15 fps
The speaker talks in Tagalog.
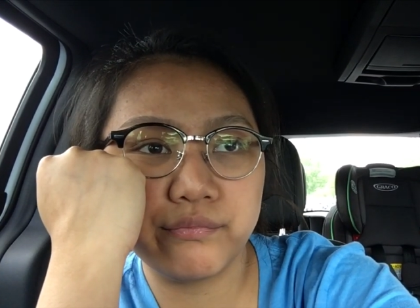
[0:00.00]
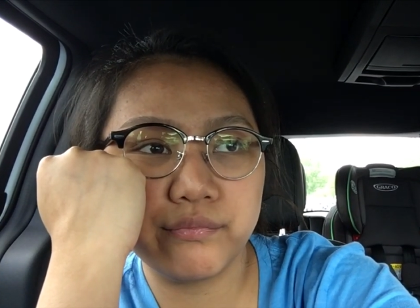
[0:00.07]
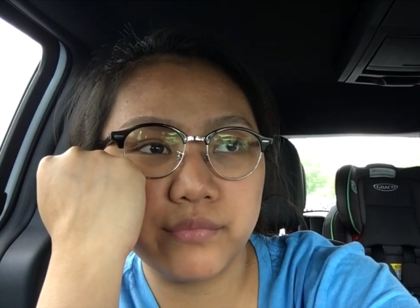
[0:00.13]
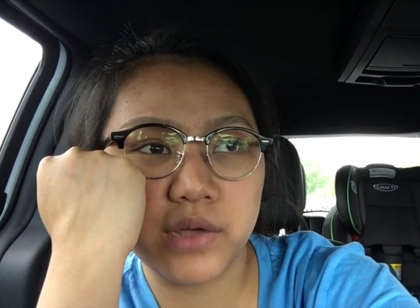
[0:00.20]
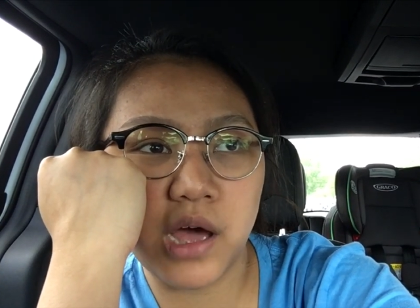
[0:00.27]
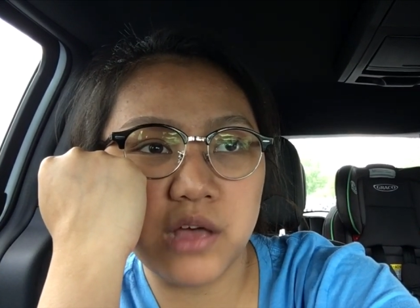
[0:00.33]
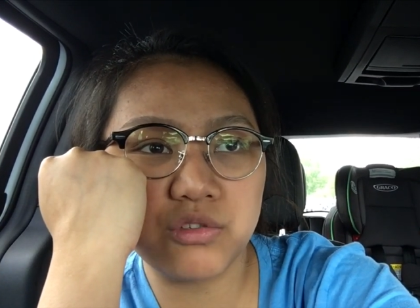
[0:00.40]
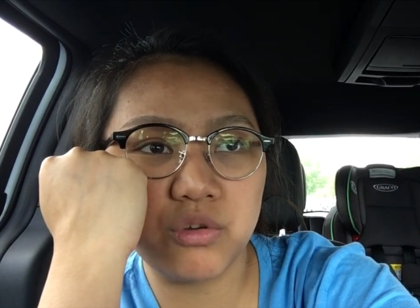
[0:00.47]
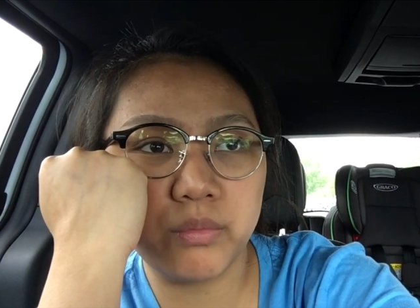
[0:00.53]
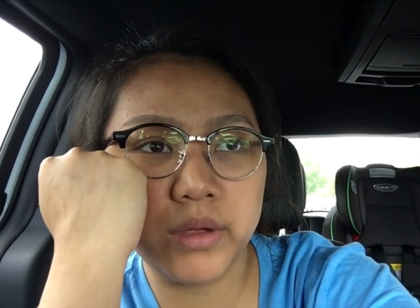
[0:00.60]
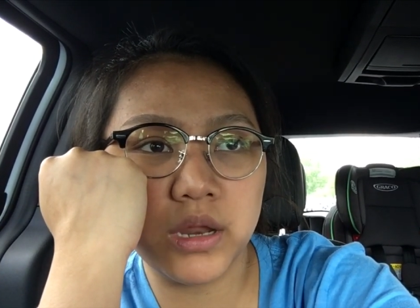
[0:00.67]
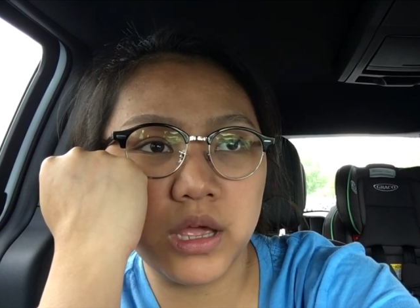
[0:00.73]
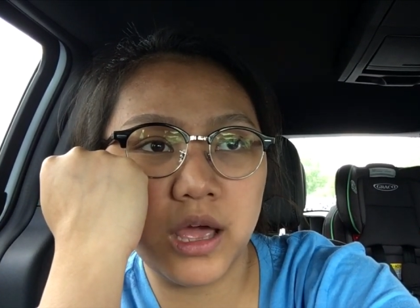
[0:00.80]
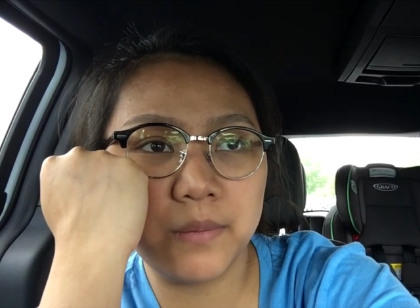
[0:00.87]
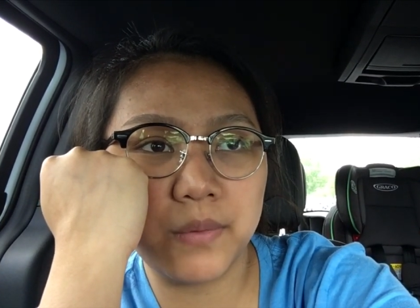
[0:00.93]
Kaso
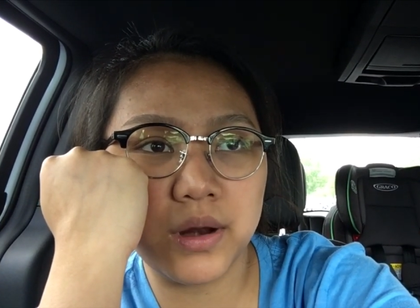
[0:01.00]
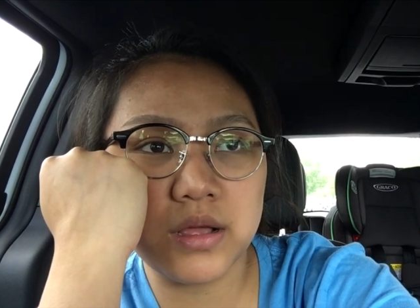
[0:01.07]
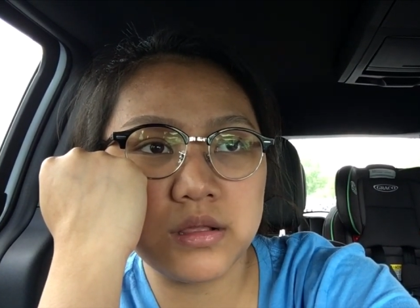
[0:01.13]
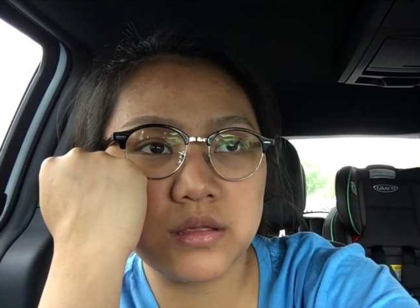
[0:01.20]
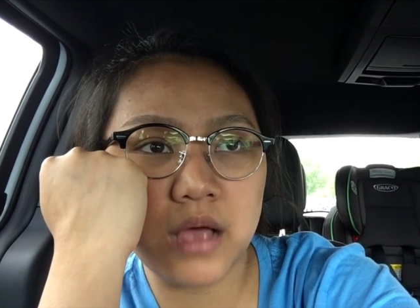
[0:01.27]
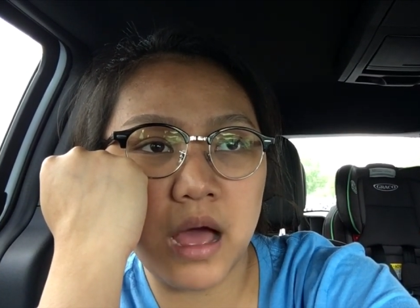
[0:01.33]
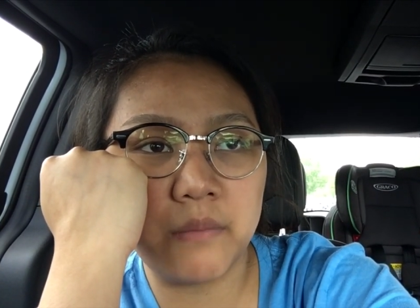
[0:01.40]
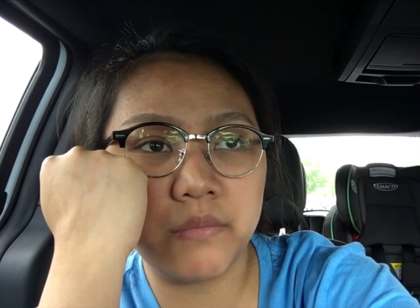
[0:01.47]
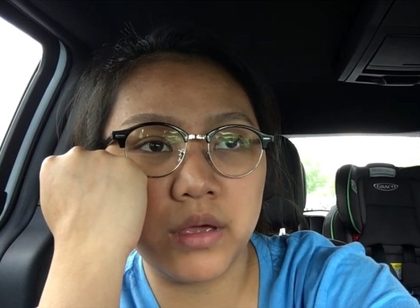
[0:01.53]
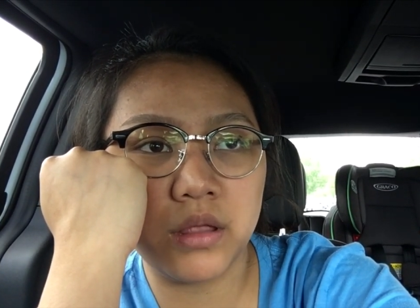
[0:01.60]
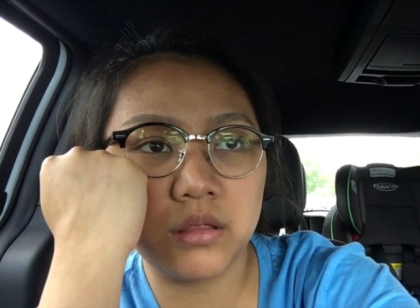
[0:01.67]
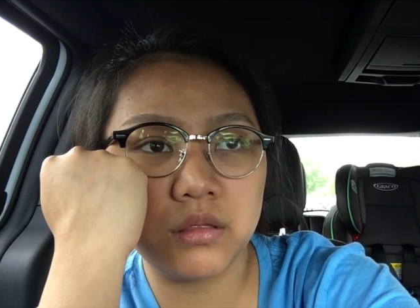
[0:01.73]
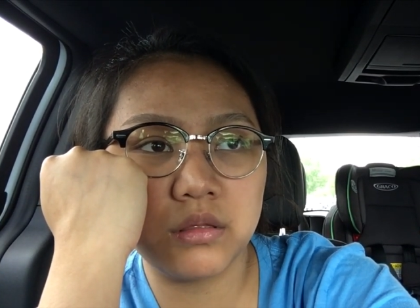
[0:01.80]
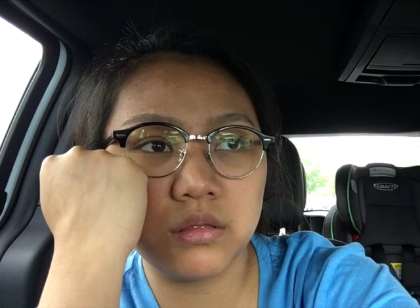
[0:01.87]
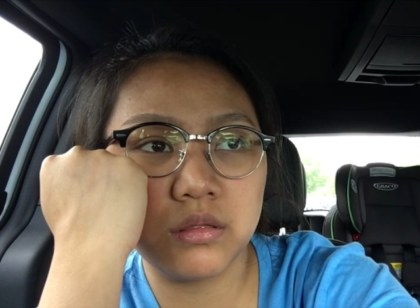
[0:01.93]
binigay pa rin sa amin
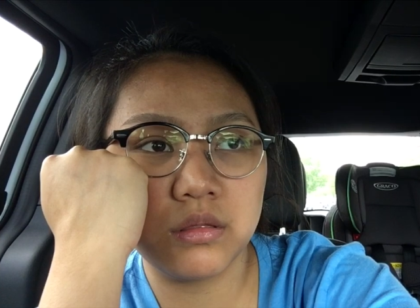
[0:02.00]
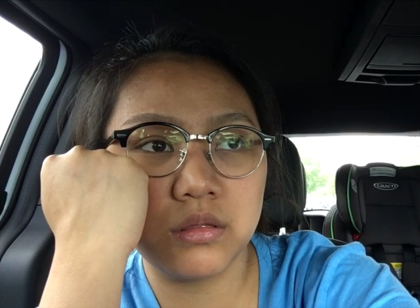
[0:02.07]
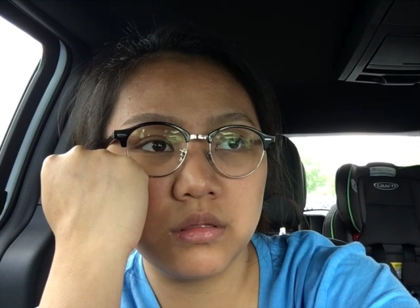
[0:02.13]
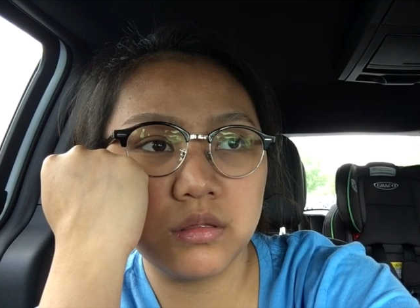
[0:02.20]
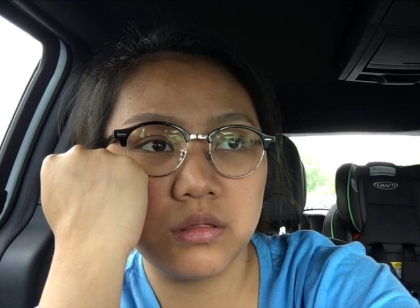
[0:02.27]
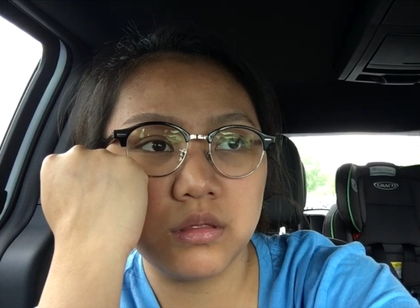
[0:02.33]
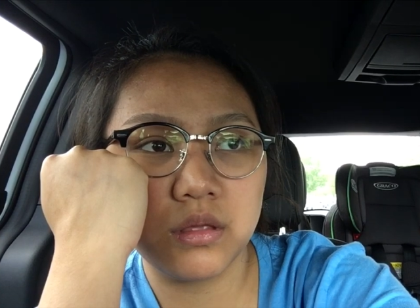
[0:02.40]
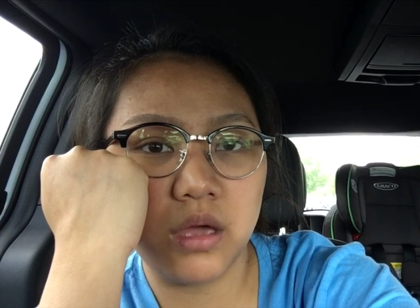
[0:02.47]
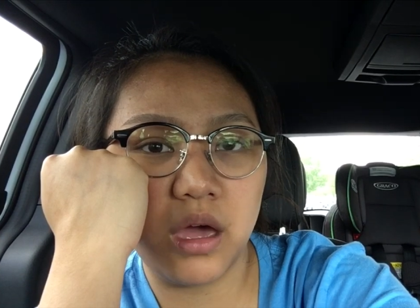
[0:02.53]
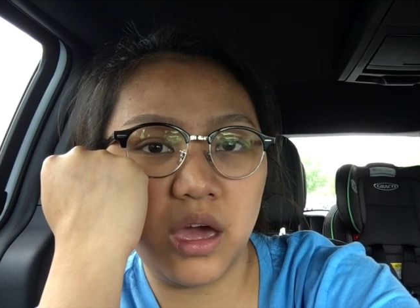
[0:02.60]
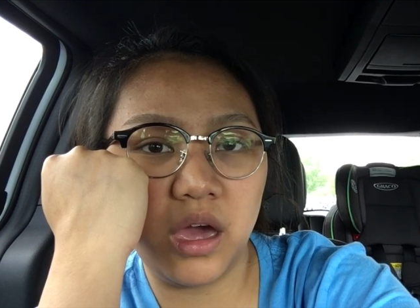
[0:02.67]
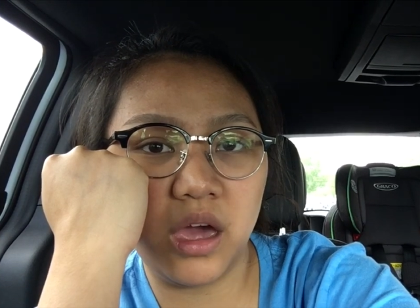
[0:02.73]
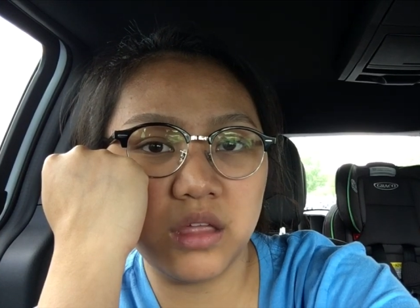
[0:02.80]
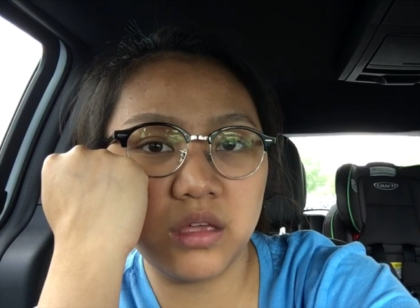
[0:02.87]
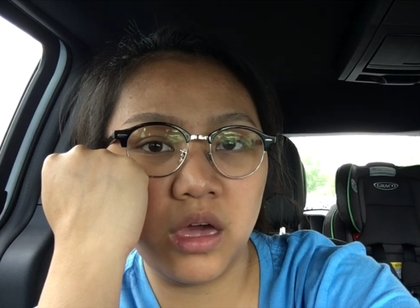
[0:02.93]

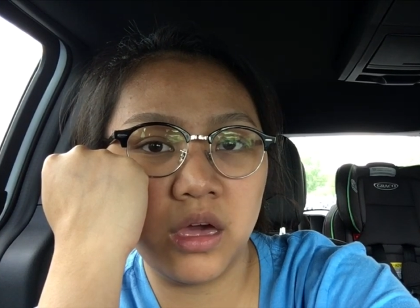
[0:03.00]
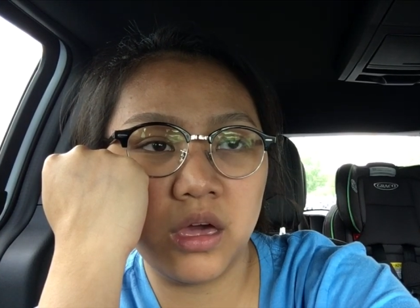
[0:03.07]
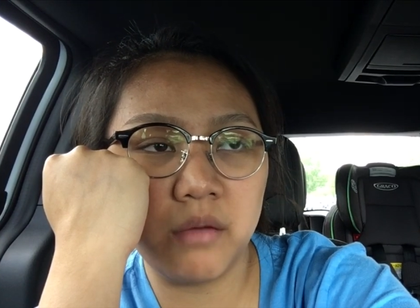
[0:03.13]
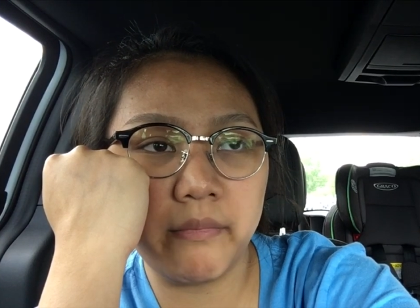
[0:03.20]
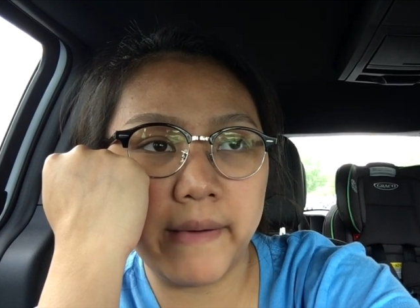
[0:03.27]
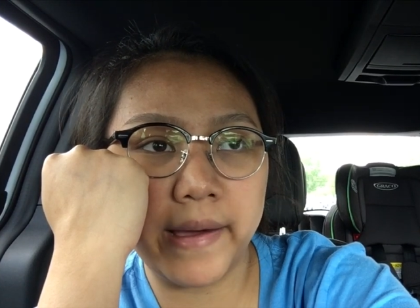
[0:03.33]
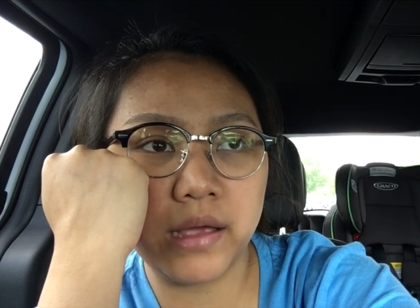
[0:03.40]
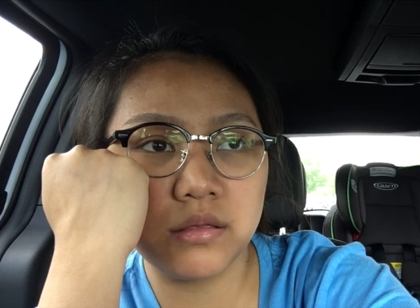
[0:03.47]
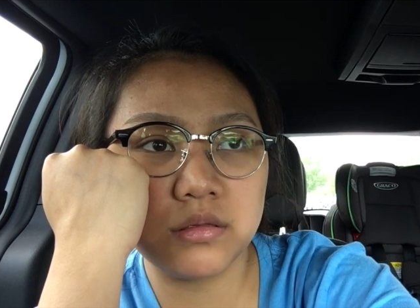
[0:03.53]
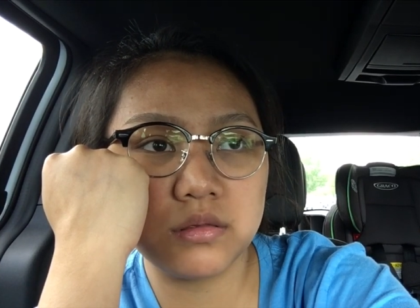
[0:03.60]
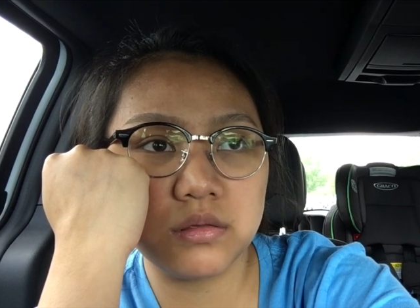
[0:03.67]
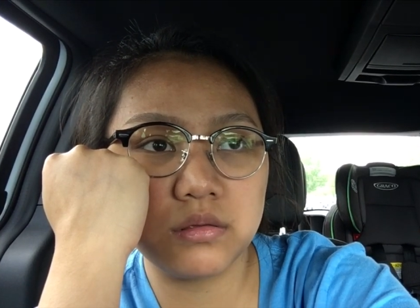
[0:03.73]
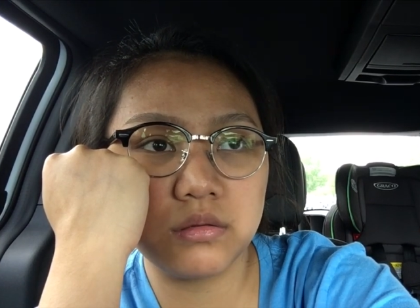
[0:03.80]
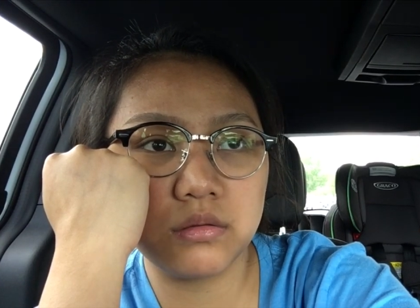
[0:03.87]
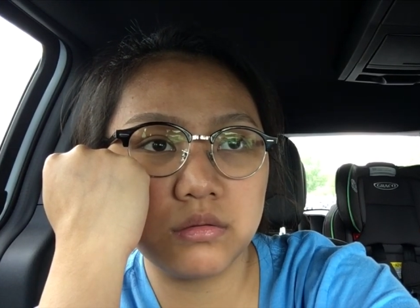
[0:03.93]
8 gigabytes.